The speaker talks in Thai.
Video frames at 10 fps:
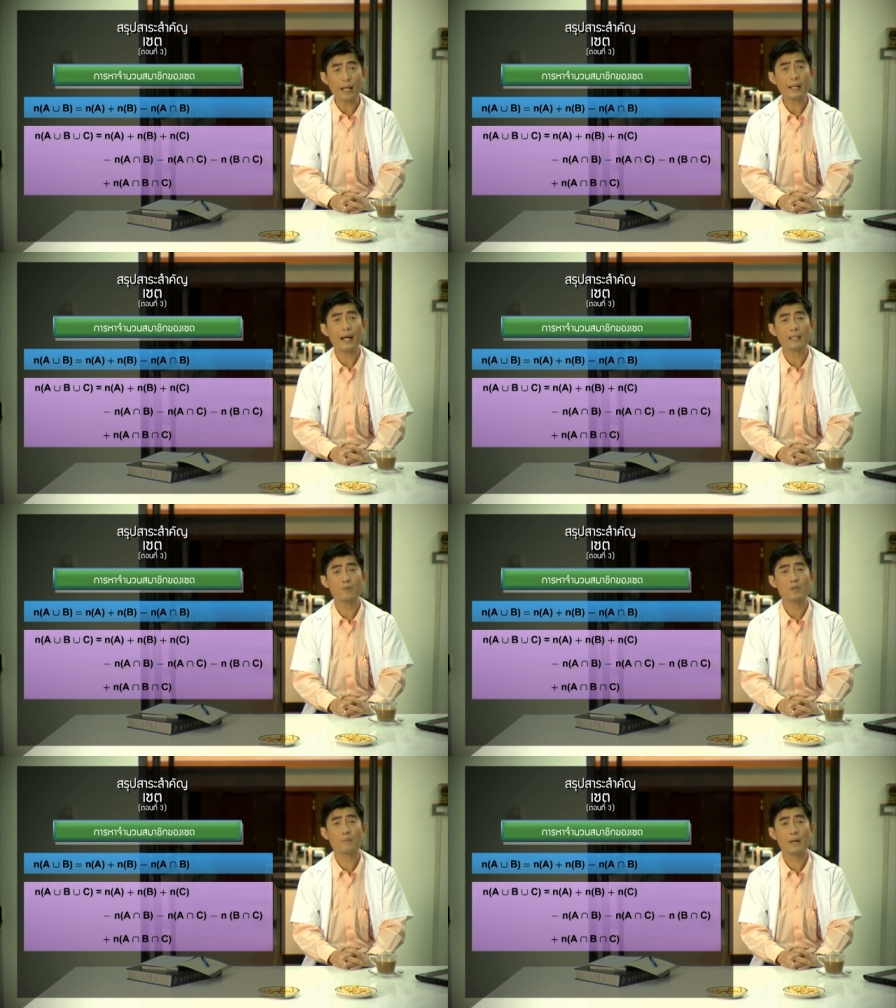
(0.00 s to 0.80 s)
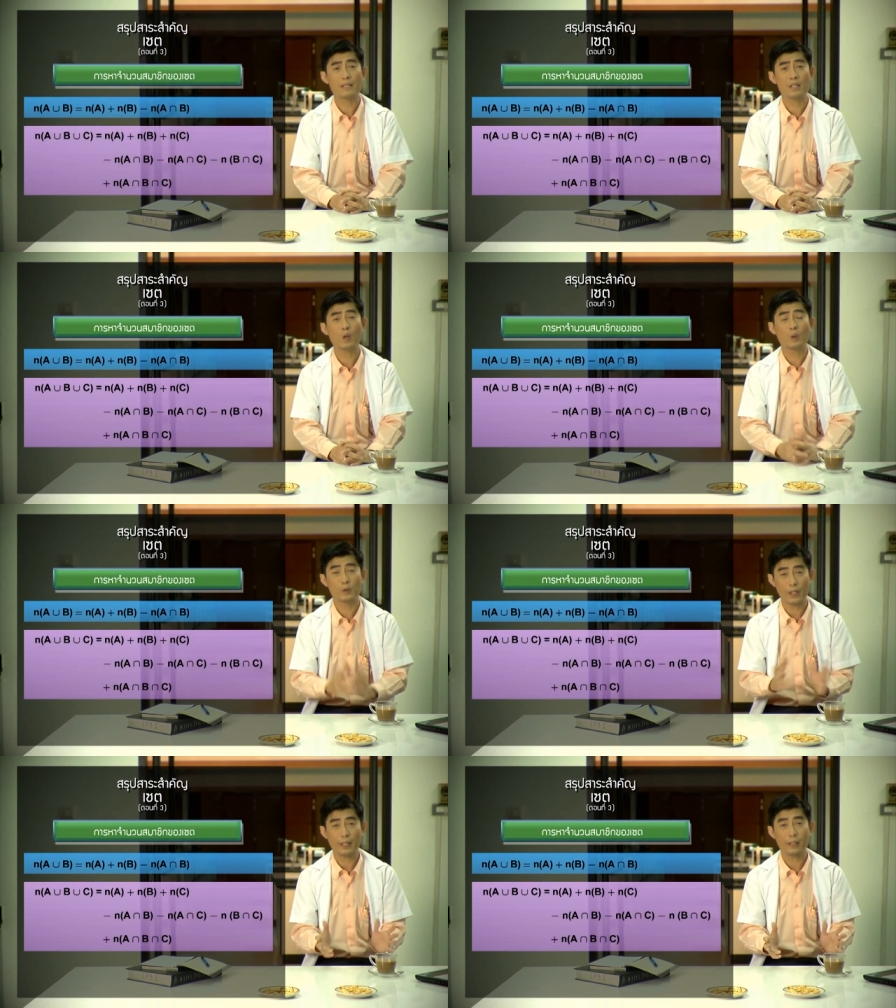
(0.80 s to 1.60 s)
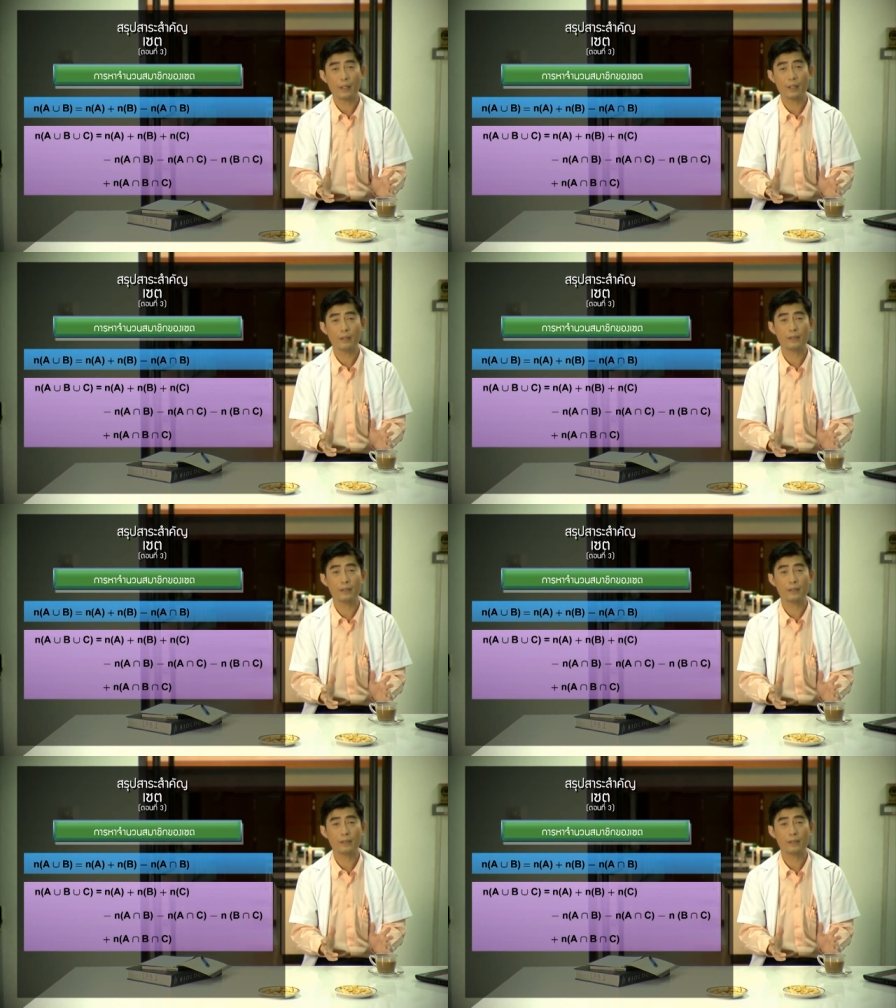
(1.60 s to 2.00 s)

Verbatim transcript: การหาจำนวนสมาชิกของเซตเนี่ย